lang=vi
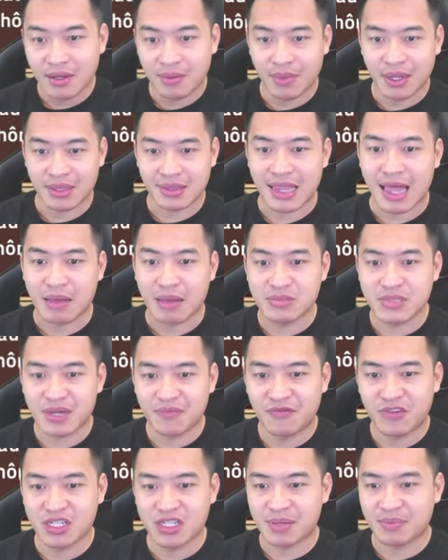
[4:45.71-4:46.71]
bằng
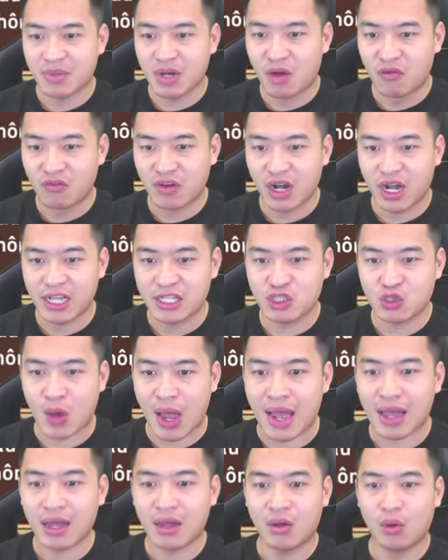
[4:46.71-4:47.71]
800 phần trăm công mà gây
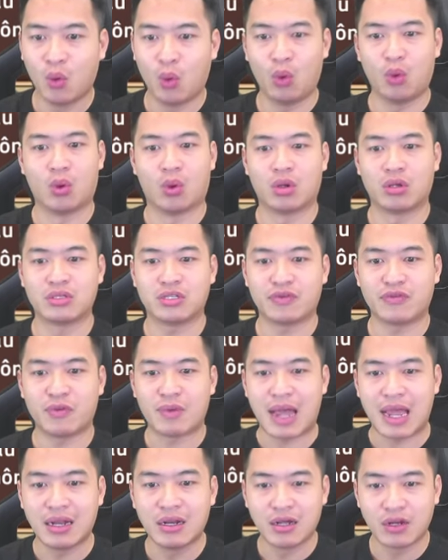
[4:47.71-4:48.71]
choáng ui trong vòng
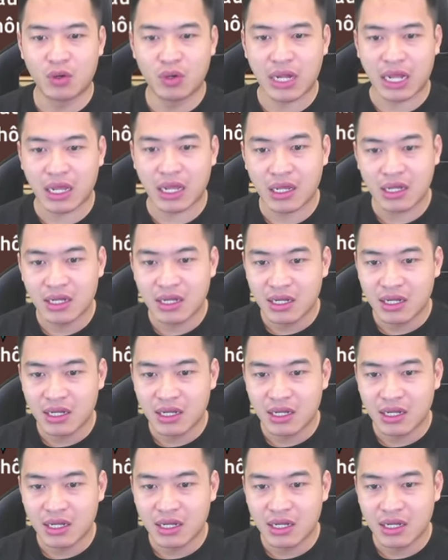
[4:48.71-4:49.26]
hai lượt luôn này